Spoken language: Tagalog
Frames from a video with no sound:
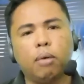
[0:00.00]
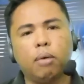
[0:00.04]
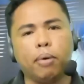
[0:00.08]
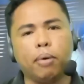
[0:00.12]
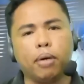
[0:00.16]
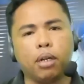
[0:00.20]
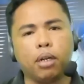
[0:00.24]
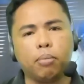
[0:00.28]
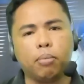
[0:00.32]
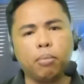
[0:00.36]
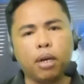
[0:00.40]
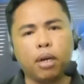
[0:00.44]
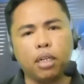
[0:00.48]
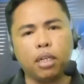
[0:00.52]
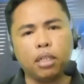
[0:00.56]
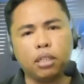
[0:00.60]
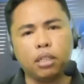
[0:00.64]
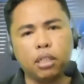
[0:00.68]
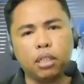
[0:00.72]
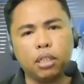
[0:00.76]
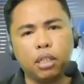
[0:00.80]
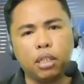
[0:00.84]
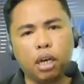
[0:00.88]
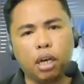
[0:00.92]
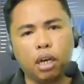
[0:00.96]
para
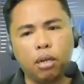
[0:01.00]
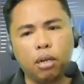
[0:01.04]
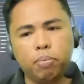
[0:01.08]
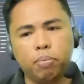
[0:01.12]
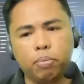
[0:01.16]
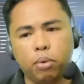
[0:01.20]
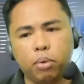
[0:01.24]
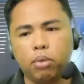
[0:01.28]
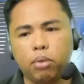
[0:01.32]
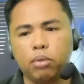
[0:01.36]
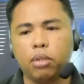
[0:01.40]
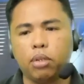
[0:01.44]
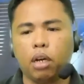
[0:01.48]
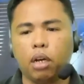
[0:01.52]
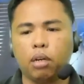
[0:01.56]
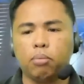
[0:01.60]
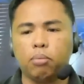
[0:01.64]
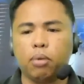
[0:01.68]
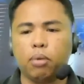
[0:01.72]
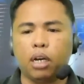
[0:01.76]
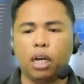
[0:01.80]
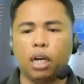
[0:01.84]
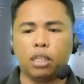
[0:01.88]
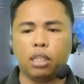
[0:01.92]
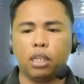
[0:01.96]
maintindihan po ng
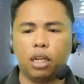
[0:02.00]
mga